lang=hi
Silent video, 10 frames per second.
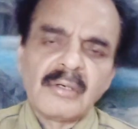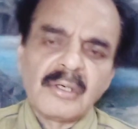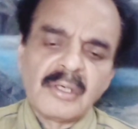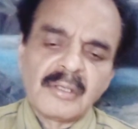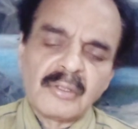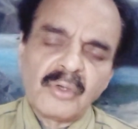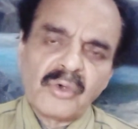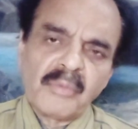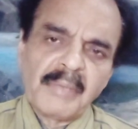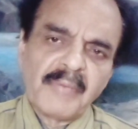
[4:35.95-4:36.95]

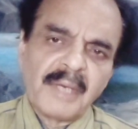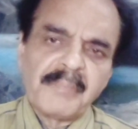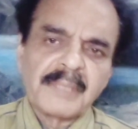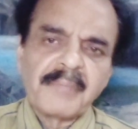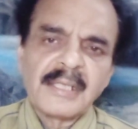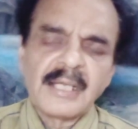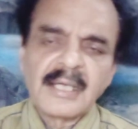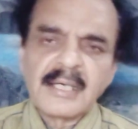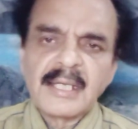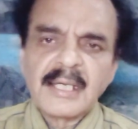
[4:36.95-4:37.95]
लोगों में मोहब्बत पैदा
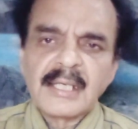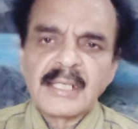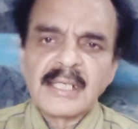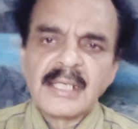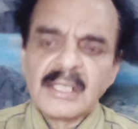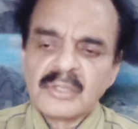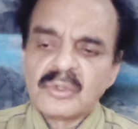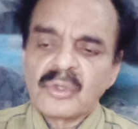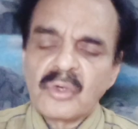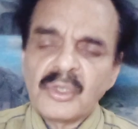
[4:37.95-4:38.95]
करने के लिए
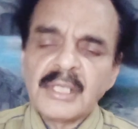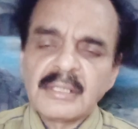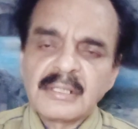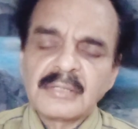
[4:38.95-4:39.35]
जो कोई